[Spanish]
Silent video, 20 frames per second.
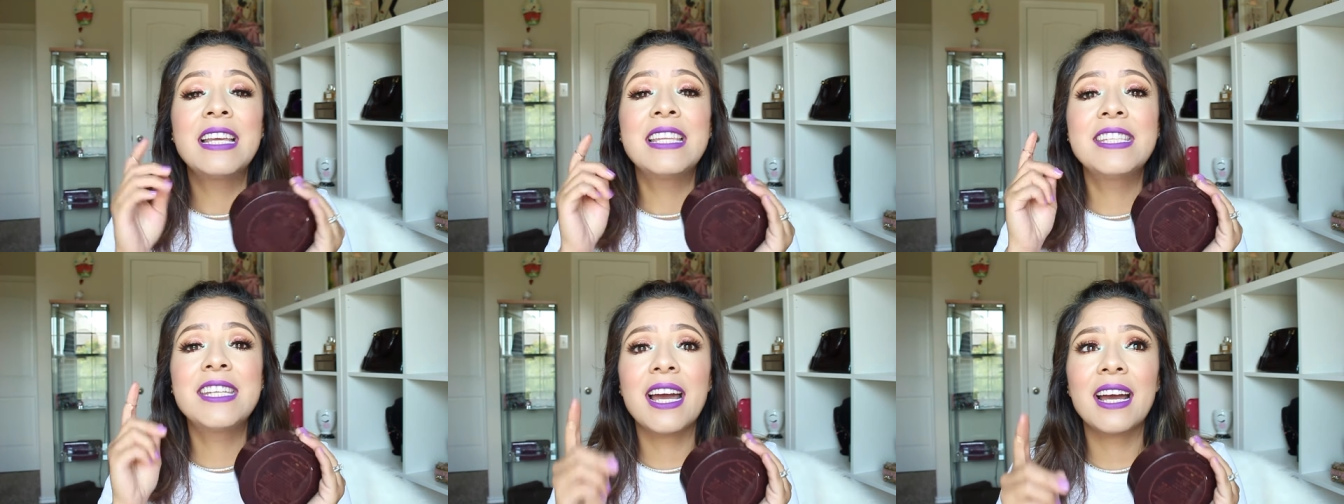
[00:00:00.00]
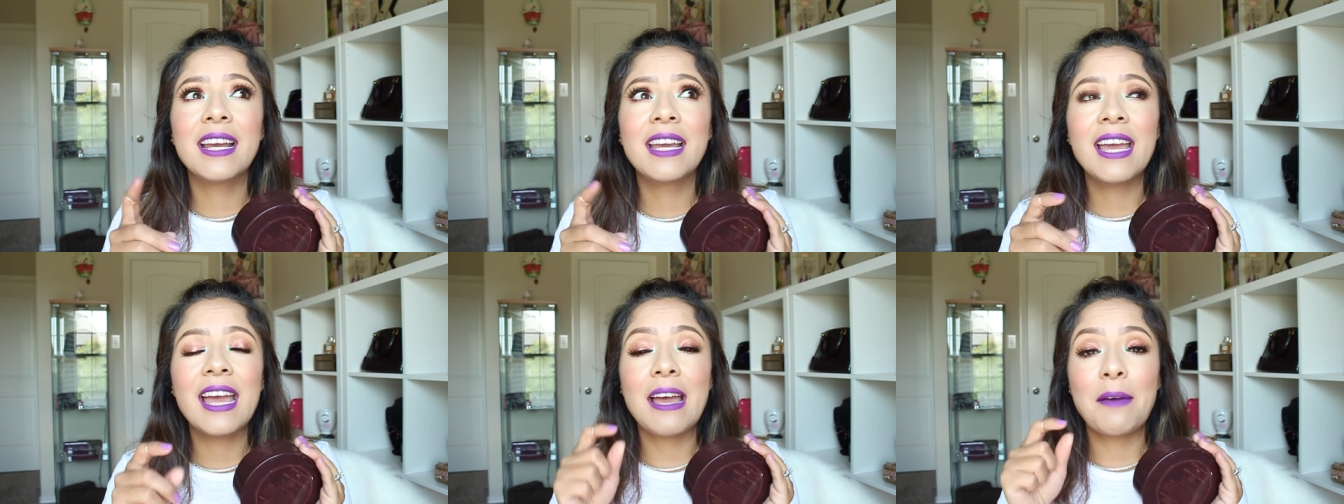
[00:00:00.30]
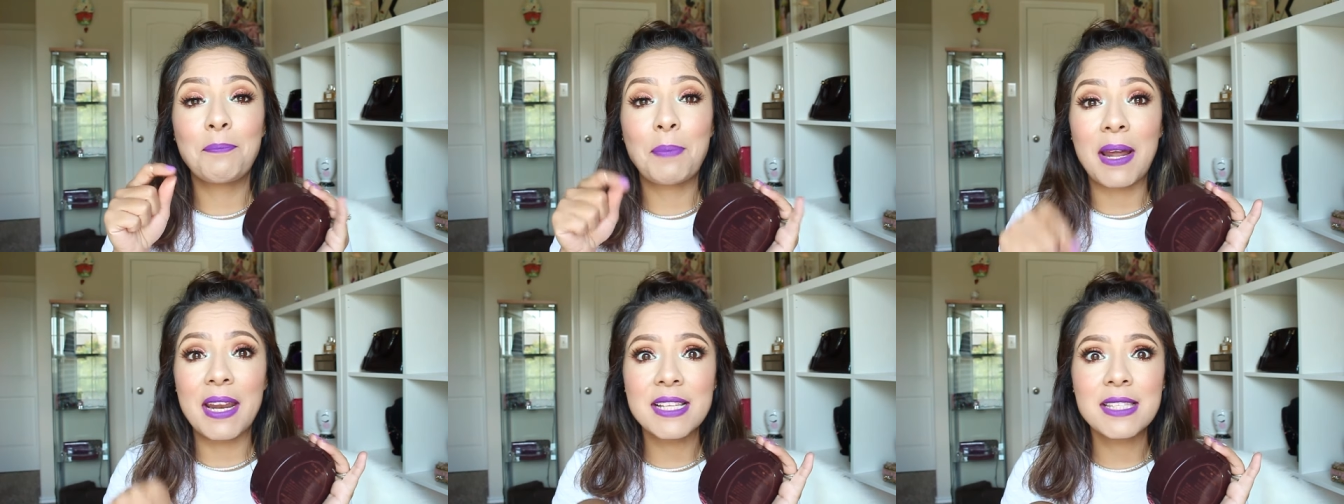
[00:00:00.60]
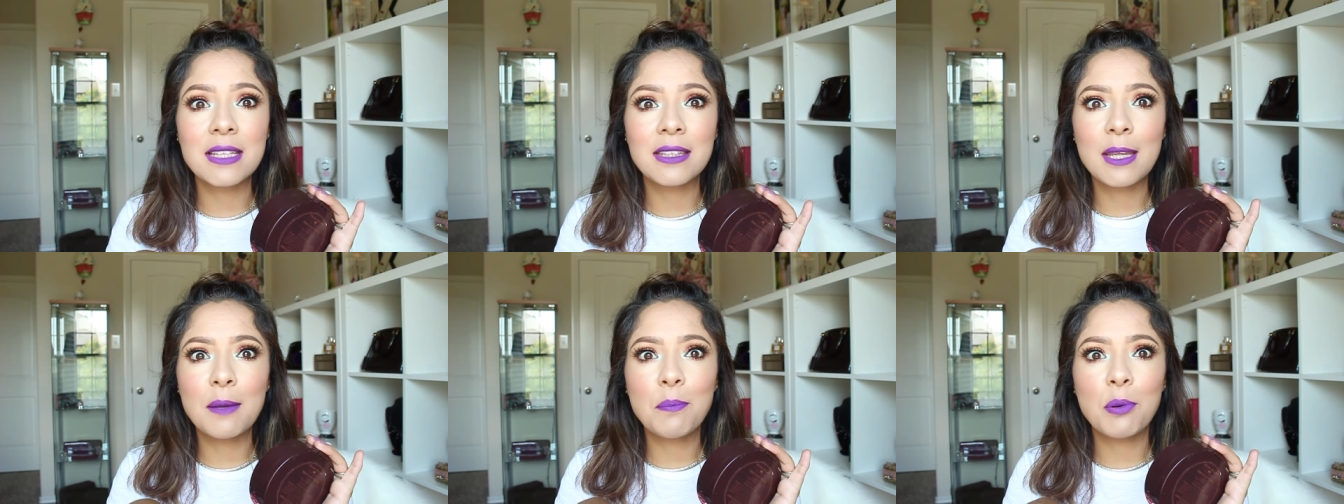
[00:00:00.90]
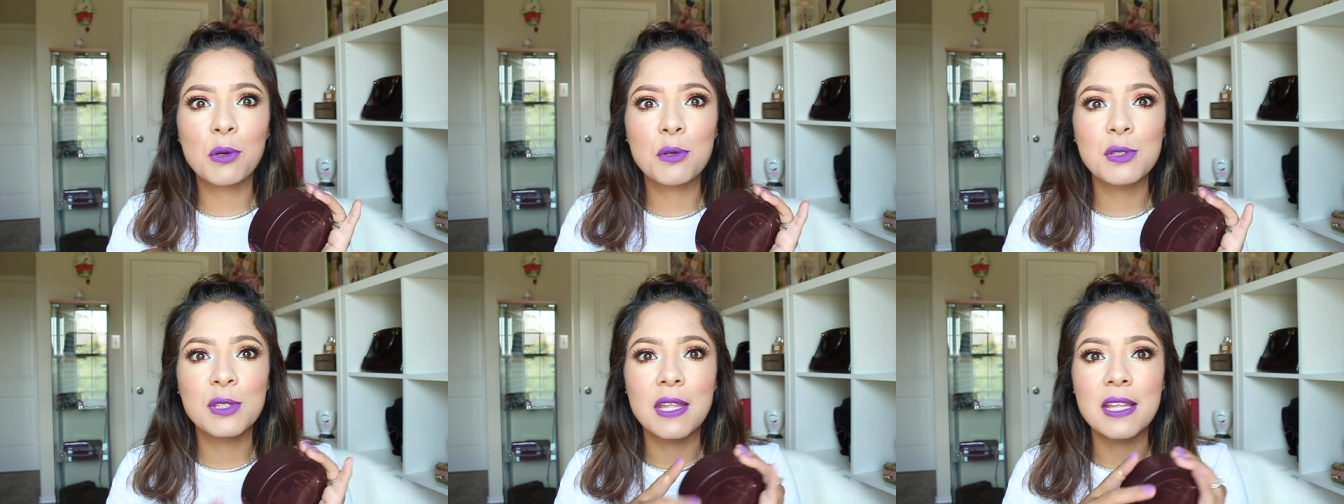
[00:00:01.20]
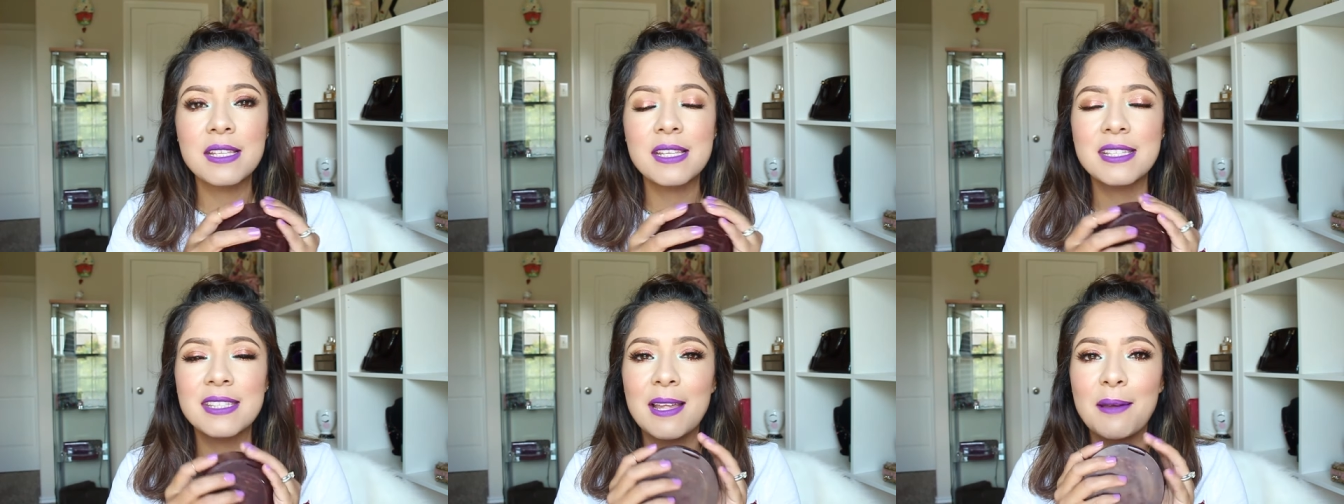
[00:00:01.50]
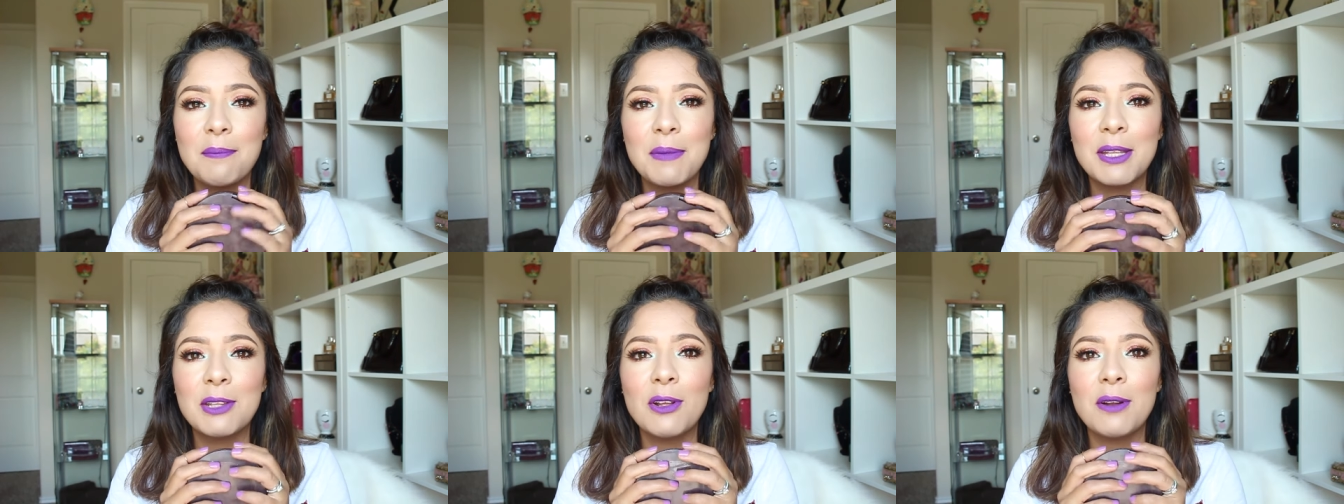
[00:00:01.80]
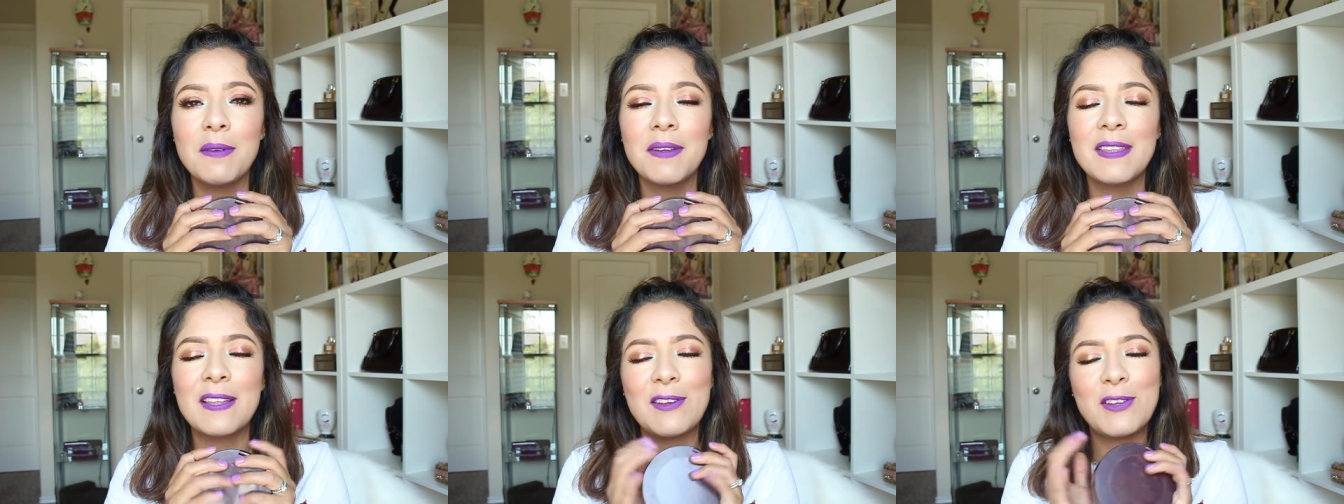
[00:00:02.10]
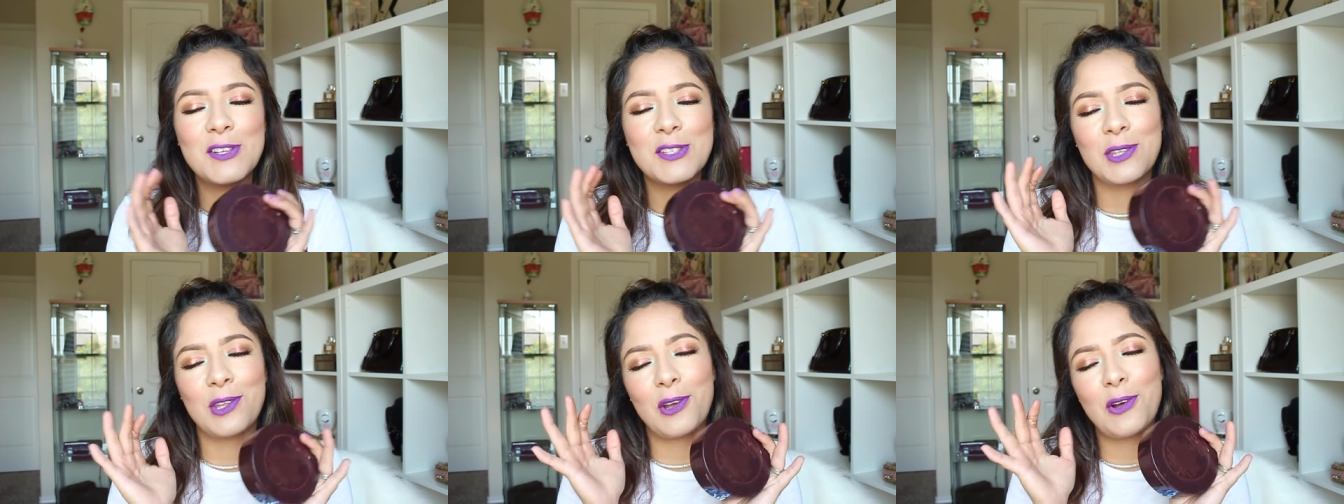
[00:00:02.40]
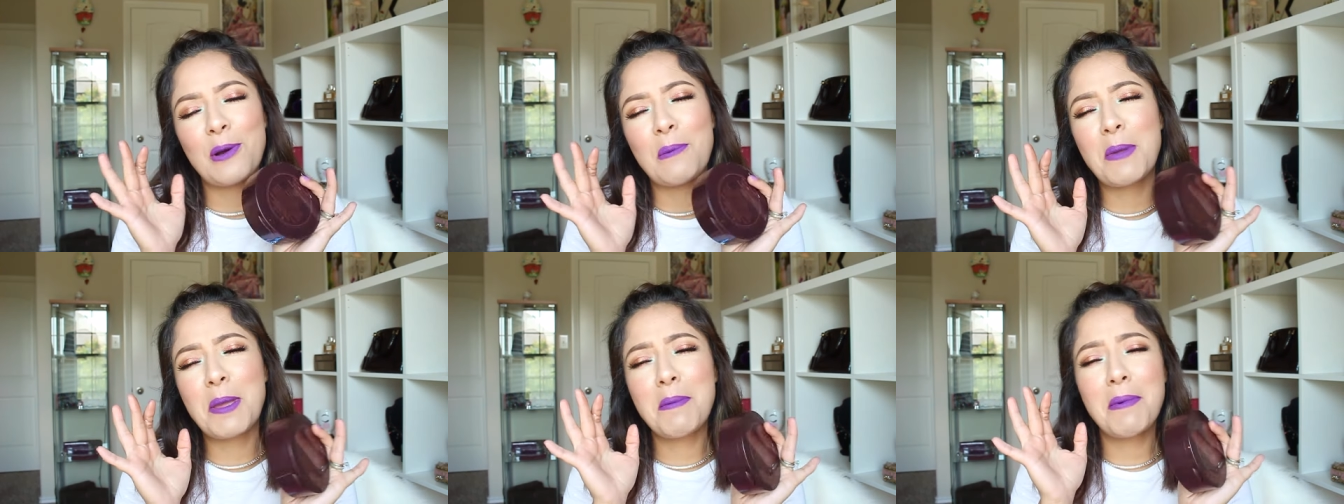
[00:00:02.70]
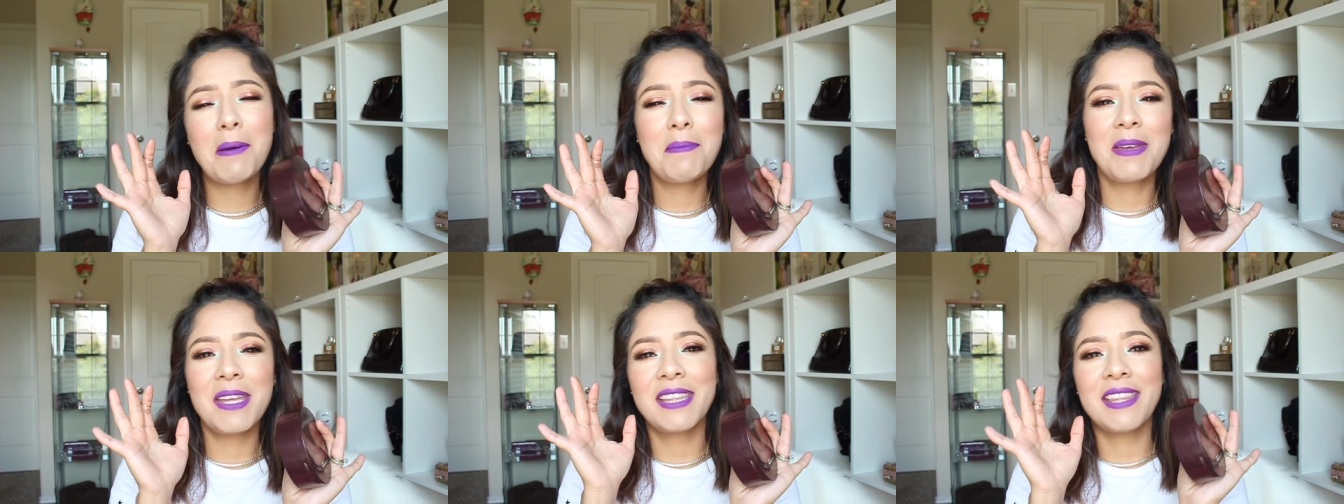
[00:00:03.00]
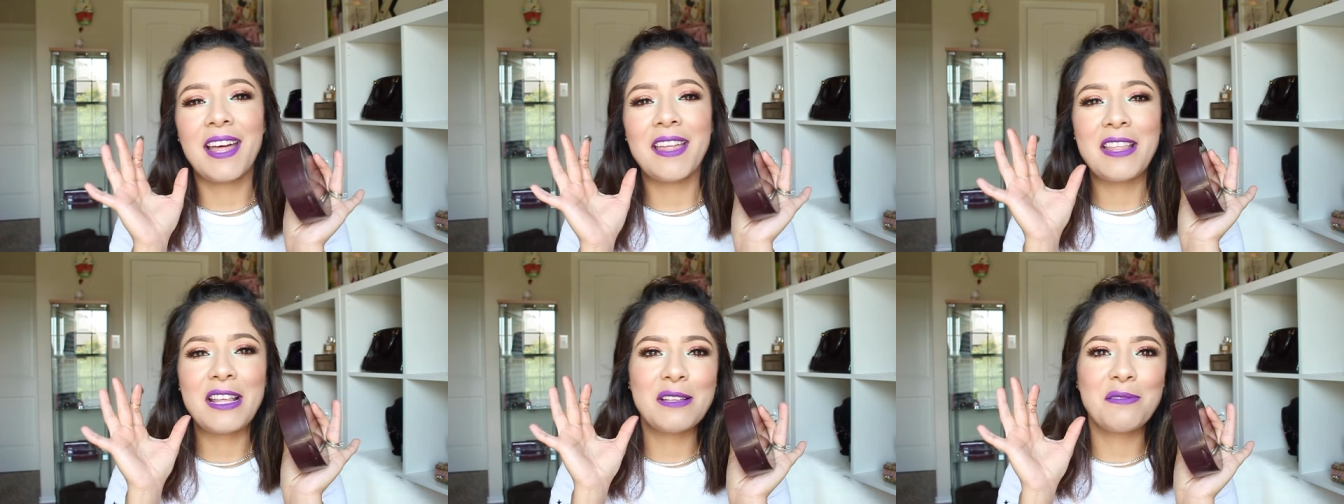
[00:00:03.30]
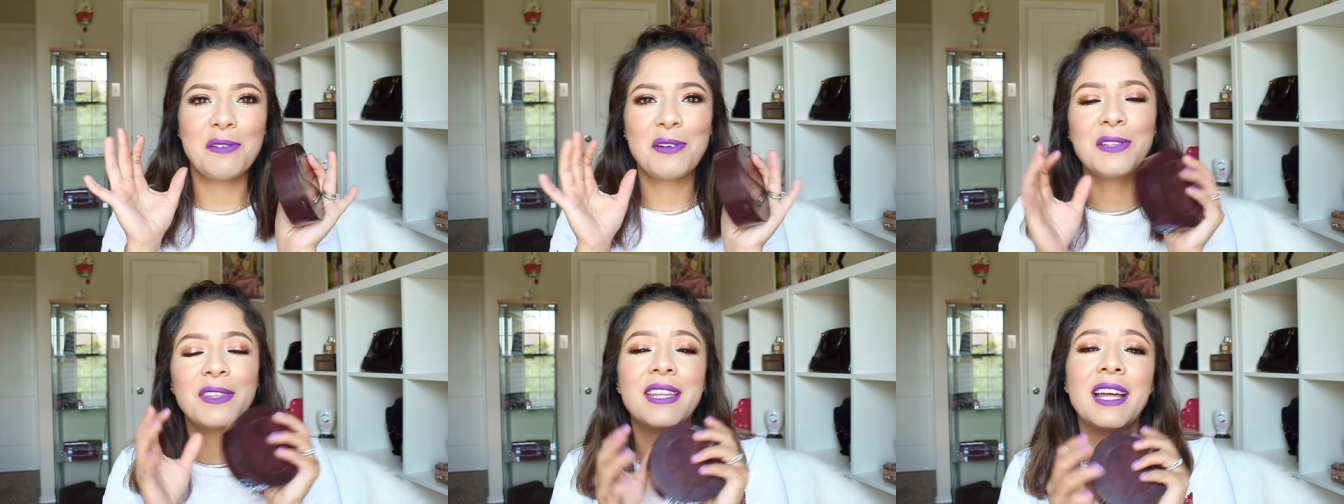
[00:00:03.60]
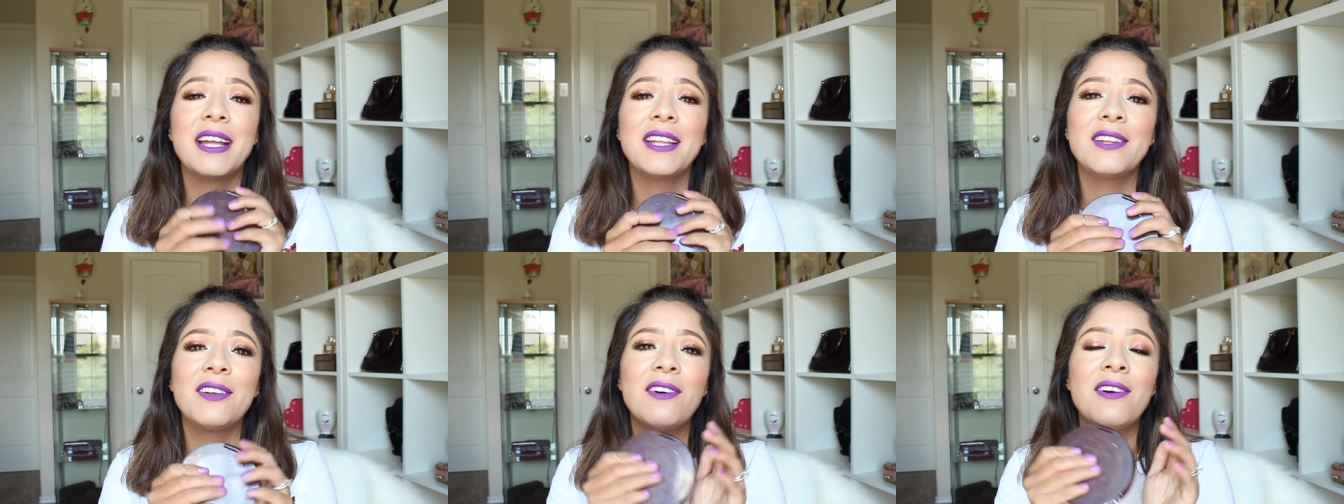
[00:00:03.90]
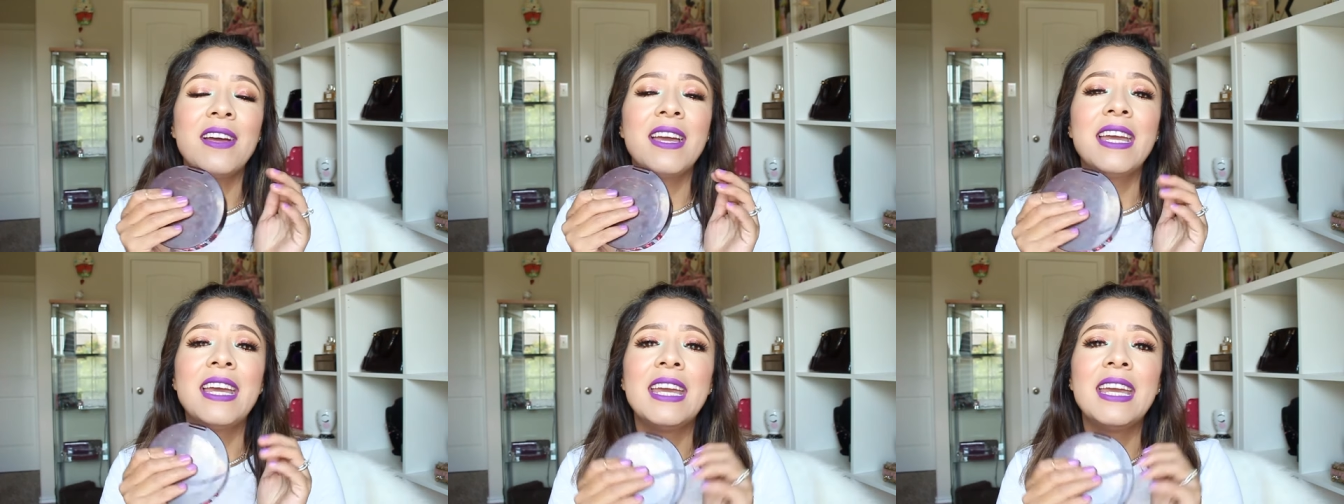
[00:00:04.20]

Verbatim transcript: ya que para este tiempo que ustedes están viendo el video yo estoy con mi mamita disfrutando